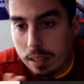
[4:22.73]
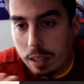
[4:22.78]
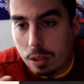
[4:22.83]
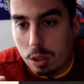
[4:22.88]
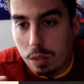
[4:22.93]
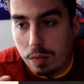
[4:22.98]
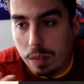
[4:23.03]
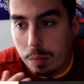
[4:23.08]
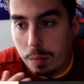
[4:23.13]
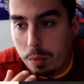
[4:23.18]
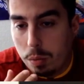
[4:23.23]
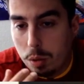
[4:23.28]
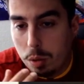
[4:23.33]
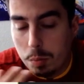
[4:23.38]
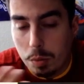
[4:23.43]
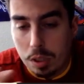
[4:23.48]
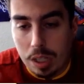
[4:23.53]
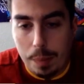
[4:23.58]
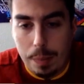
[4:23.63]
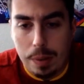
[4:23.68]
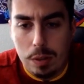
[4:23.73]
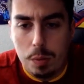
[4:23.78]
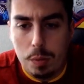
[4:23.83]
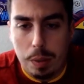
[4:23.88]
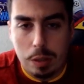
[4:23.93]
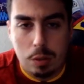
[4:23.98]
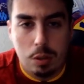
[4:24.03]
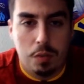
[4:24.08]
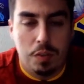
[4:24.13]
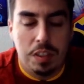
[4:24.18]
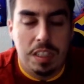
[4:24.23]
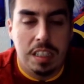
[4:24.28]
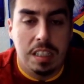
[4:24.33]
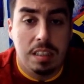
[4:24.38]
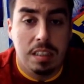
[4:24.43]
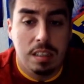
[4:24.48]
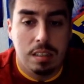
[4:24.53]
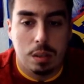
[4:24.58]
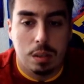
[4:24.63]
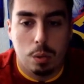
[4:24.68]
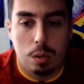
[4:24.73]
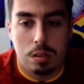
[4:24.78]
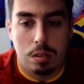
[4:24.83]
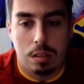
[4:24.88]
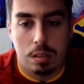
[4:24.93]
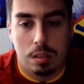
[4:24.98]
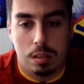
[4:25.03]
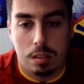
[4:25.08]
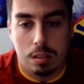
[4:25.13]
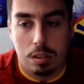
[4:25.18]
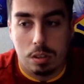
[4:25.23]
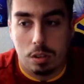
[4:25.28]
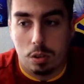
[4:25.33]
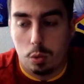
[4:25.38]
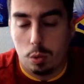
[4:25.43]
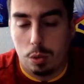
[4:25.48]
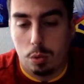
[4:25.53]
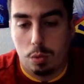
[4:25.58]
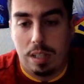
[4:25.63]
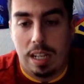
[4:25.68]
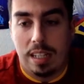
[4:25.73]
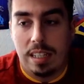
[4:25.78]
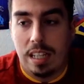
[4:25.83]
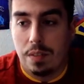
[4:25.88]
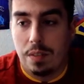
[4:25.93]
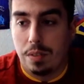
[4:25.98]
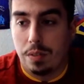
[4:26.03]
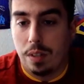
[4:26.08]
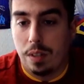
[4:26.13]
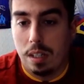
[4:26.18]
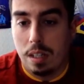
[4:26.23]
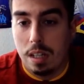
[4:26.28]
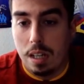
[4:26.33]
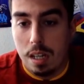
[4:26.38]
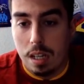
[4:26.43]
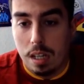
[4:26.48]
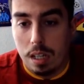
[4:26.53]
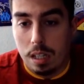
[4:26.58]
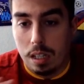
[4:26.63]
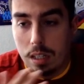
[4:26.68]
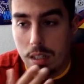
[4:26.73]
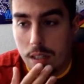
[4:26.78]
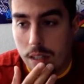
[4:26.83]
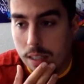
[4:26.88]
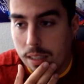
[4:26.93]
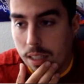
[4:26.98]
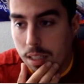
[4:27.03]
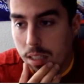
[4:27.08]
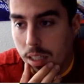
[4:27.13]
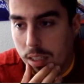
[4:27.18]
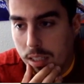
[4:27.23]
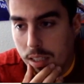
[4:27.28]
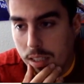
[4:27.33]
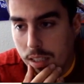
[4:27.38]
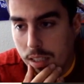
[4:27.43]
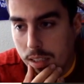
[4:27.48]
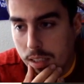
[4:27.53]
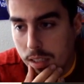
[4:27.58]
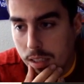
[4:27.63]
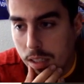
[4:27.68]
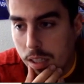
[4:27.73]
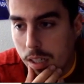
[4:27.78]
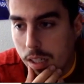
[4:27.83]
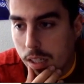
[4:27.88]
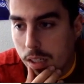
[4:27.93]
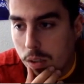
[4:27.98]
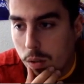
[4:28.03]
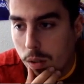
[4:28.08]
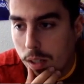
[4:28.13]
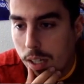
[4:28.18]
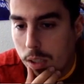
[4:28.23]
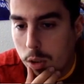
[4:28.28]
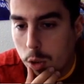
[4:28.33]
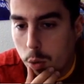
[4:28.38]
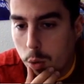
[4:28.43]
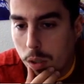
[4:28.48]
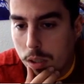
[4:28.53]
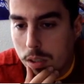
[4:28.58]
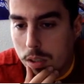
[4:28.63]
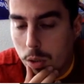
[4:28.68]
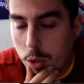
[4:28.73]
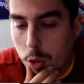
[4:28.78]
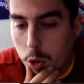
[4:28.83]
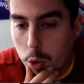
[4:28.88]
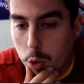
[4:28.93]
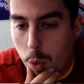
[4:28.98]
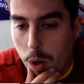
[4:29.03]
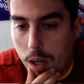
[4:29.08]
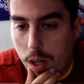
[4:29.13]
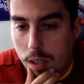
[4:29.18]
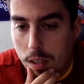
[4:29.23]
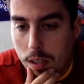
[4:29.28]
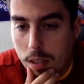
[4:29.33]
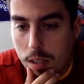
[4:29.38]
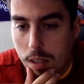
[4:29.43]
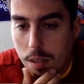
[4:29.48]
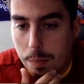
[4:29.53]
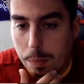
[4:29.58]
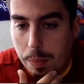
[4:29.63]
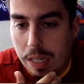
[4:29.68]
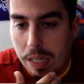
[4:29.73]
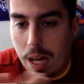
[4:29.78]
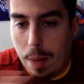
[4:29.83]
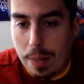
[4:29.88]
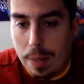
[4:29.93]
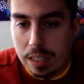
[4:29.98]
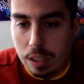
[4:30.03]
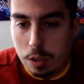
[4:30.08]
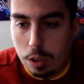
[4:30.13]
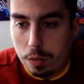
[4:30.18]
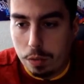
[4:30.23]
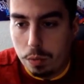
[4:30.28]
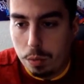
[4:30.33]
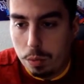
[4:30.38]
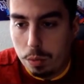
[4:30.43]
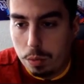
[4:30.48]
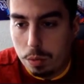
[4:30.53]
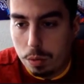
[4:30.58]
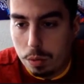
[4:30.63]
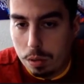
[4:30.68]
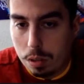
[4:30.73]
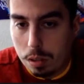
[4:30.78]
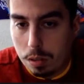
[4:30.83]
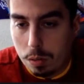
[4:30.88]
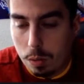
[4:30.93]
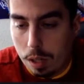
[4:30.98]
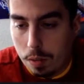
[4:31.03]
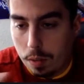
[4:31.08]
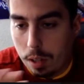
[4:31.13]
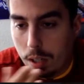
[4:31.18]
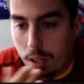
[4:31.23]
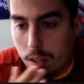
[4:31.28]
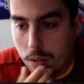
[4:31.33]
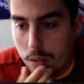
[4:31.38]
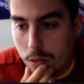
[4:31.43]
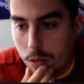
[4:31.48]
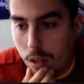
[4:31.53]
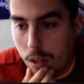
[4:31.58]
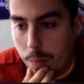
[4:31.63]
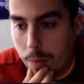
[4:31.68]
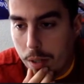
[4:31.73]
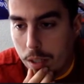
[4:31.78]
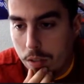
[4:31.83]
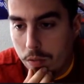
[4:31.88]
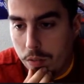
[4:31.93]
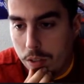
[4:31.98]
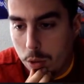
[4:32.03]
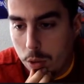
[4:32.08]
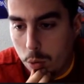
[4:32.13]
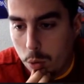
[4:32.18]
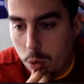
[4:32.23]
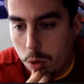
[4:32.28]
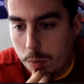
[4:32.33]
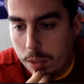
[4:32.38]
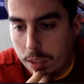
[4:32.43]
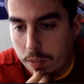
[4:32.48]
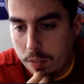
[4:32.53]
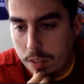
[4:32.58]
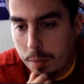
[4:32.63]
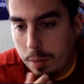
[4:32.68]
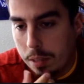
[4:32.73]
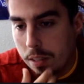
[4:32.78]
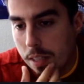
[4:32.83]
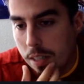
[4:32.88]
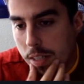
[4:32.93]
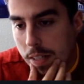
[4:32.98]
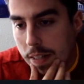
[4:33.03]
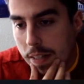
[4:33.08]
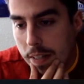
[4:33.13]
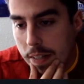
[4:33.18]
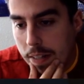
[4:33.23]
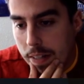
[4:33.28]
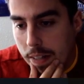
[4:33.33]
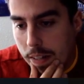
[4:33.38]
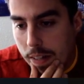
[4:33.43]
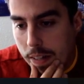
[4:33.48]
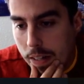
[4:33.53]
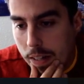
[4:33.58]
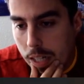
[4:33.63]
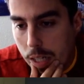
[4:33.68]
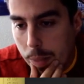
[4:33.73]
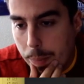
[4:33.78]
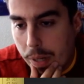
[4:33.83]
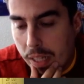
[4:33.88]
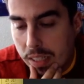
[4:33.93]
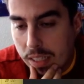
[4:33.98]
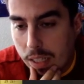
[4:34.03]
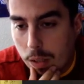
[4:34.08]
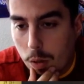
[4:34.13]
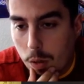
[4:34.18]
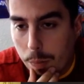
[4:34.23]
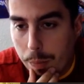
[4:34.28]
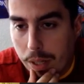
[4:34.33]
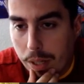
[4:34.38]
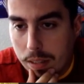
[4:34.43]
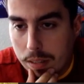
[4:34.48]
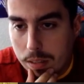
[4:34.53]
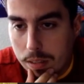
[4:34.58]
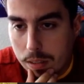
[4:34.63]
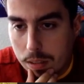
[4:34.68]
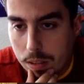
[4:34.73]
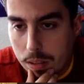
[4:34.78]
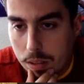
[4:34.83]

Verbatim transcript: 80 plus, mais on n'a pas de pack de fidélité. C'est quoi ça J'ai joué toute l'année à FIFA. Euh, attendez, attendez, attendez. Donc là je crois que c'est le choix. Prêt de fut. Ouais voilà, donc on va prendre Vinicius bien évidemment. prendre récompense,